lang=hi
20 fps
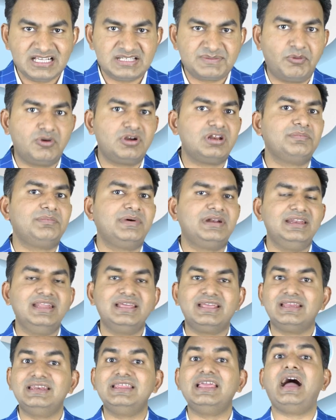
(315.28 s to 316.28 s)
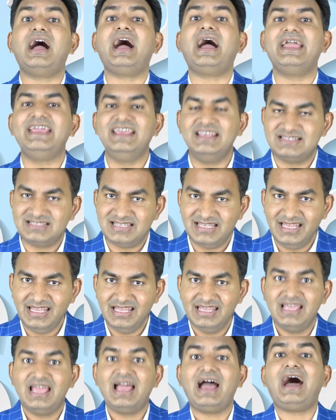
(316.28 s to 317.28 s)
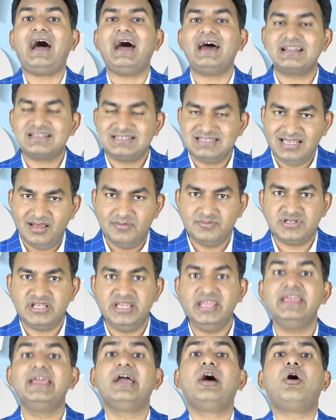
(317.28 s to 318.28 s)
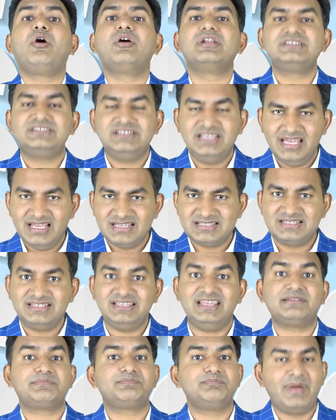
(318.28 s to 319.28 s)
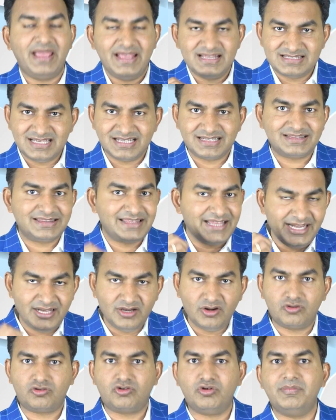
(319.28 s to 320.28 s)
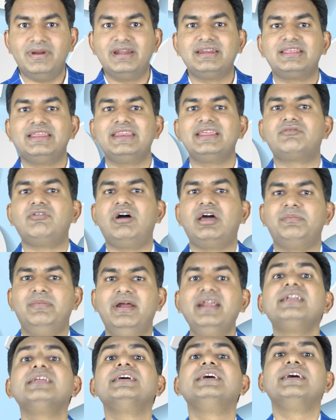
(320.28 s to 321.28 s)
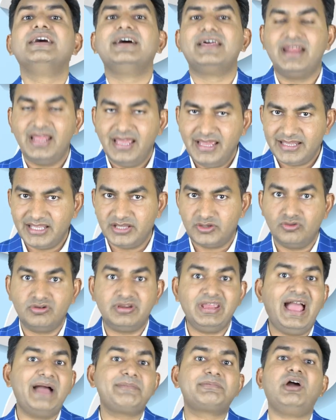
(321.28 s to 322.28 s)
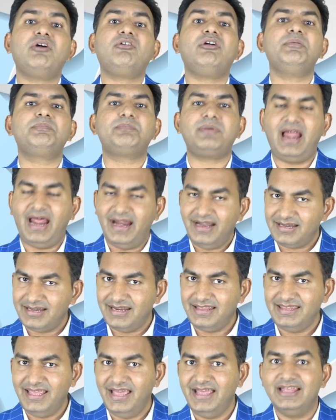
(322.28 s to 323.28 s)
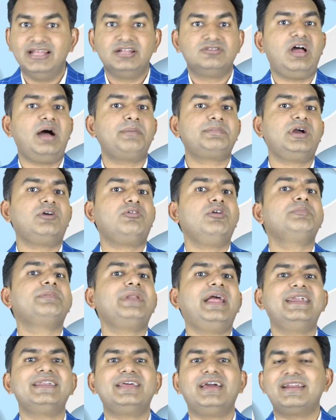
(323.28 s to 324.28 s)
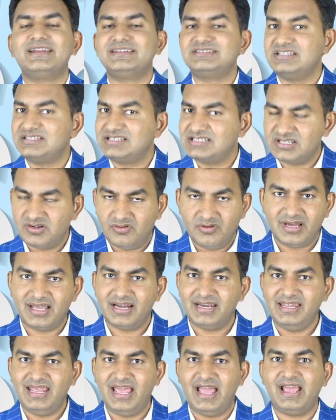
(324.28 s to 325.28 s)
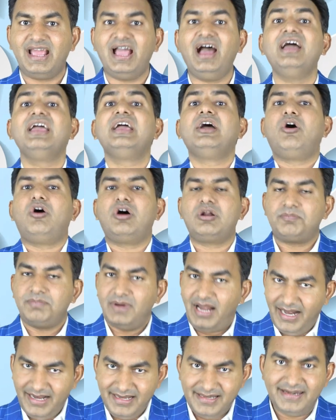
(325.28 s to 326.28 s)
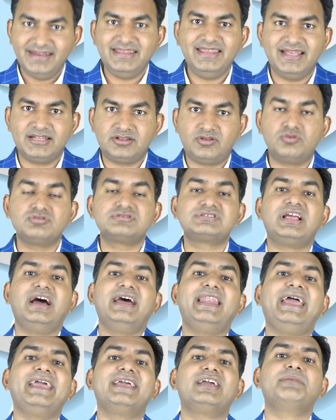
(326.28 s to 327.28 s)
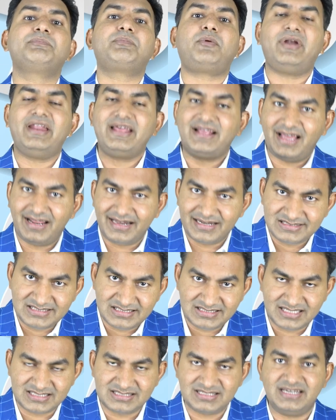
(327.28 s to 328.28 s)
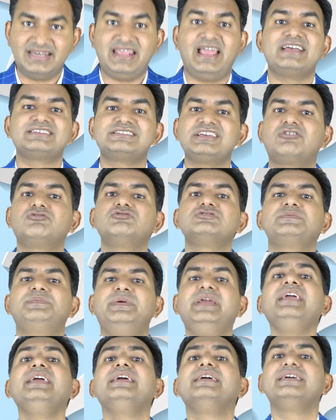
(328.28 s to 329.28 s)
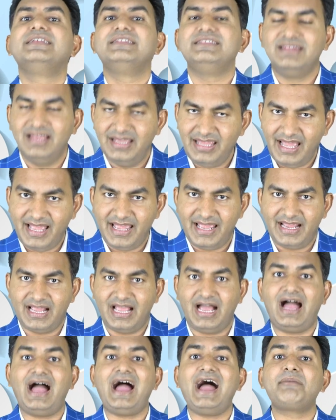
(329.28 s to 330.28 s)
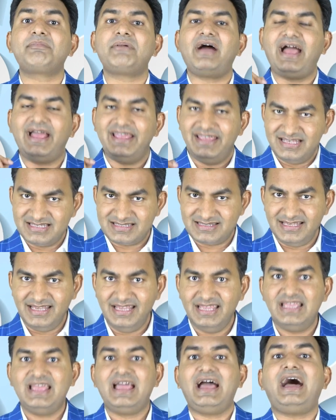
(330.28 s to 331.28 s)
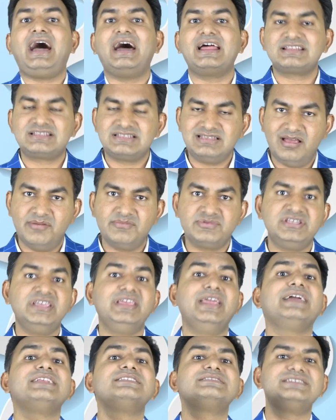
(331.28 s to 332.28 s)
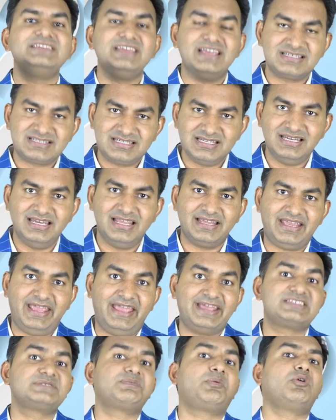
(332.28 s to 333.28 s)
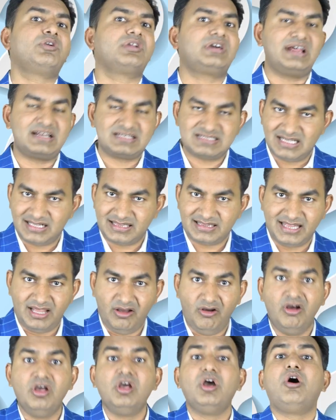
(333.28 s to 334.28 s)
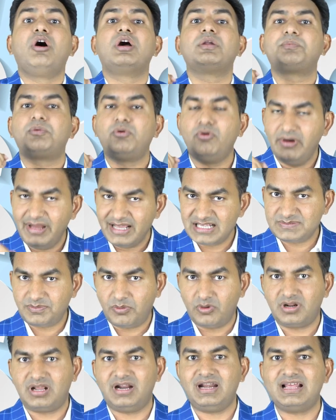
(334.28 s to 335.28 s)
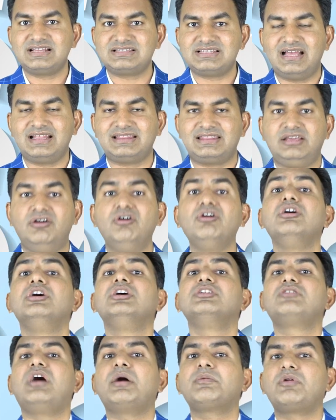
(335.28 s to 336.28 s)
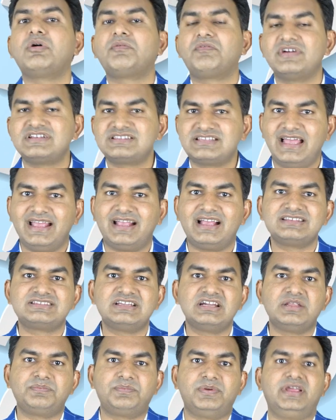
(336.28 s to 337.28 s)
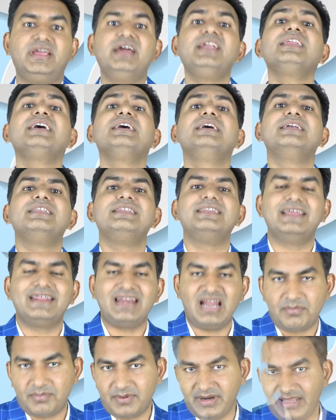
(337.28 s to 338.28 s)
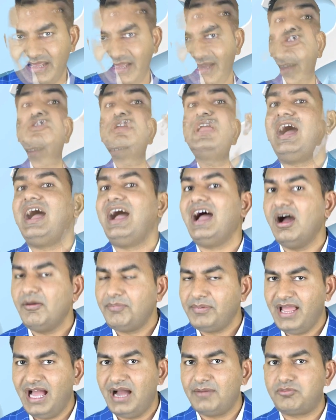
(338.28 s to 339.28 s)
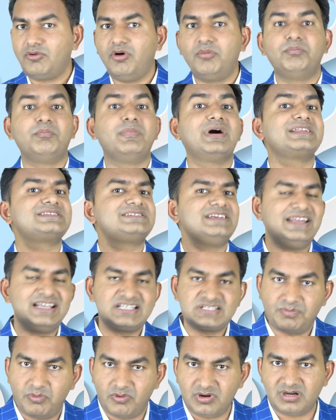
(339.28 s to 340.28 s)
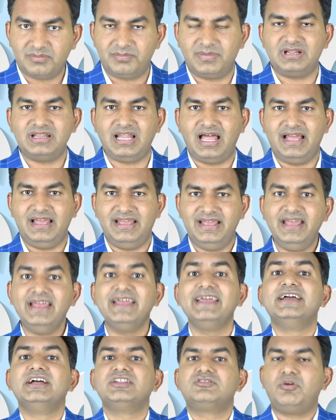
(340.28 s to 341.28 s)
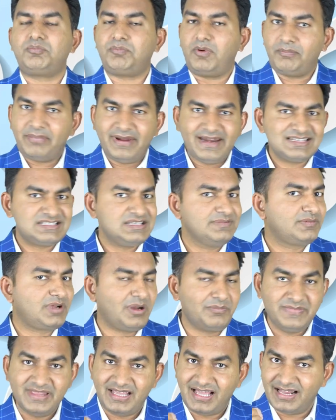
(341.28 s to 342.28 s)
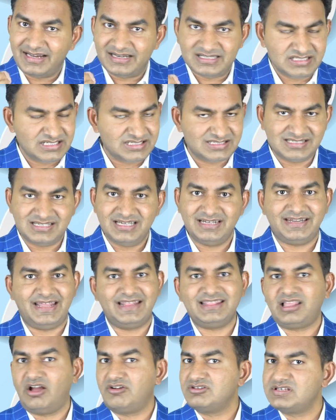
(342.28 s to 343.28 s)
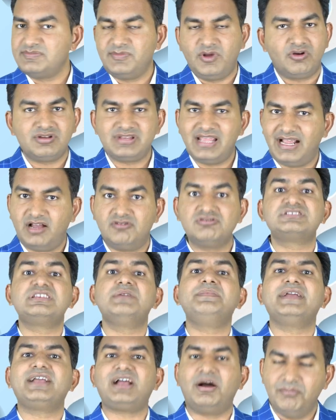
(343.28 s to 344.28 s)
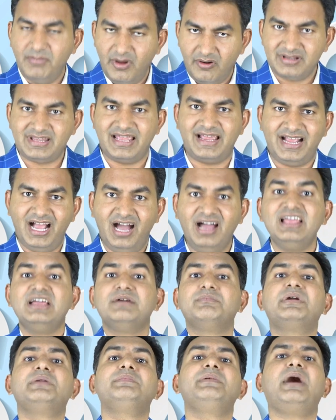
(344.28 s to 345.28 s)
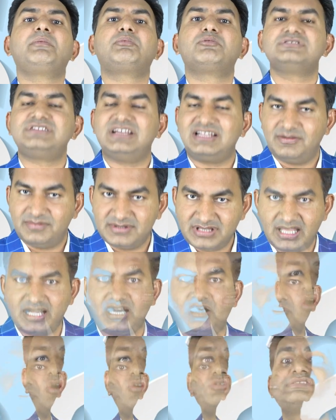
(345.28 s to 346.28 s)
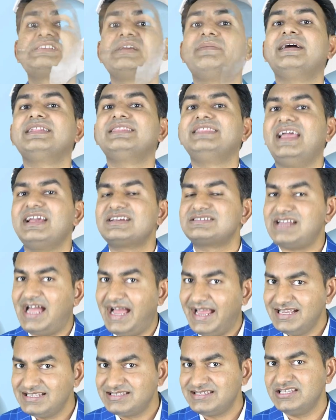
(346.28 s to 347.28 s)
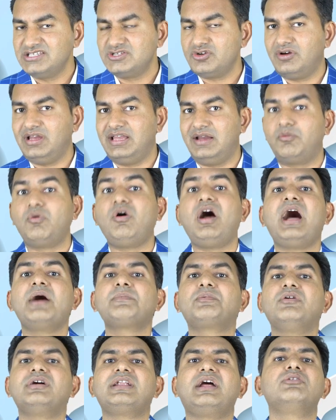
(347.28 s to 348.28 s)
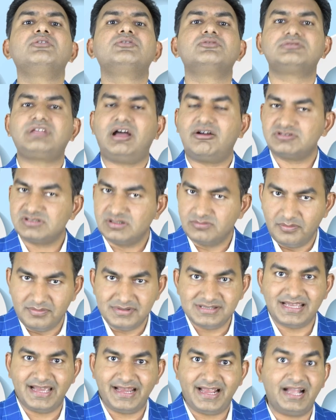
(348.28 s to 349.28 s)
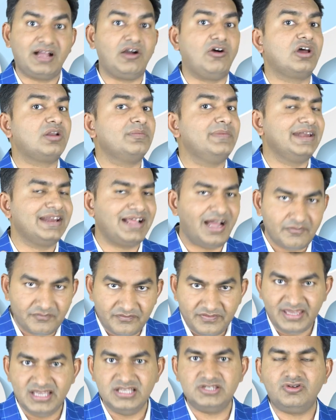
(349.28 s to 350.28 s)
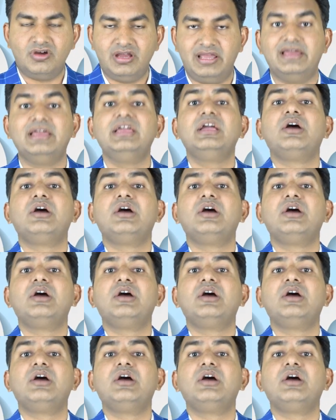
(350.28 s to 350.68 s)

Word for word: एक्सपोर्टर बनने के लिए आईसी आरसीएमसी और जीएसटी बेसिक तीन डॉक्यूमेंट की रिक्वायरमेंट रहेगी क्योंकि आपका कोई प्लांट नहीं है तो आपका कोई प्लांट का रजिस्ट्रेशन वगैरह नहीं आएगा और प्लांट नहीं है तो उसका लाइक प्रोडक्ट का रजिस्ट्रेशन या ऐसा कुछ भी नहीं आएगा आप आईसी आरसीएमसी एंड जीएसटी लेके एक्सपोर्ट कर सकते हो और फूड एक्सपोर्ट करना चाहते हो तो आपको फसाई का सर्टिफिकेट लेना पड़ेगा तो यहां पे आपको मर्चेंट एक्सपोर्टर बनना है तो प्रोपेरशिप कंपनी का रजिस्ट्रेशन टेन थाउजेंड में हो जाएगा उससे भी कम में हो जाएगा बट मैं आपको ज्यादा बता रहा हूँ उसके बाद नेक्स्ट आईसी प्राइसेज जो है वो आपको अराउंड टू थाउजेंड में मिल जाएगा गवर्नमेंट का फी जो है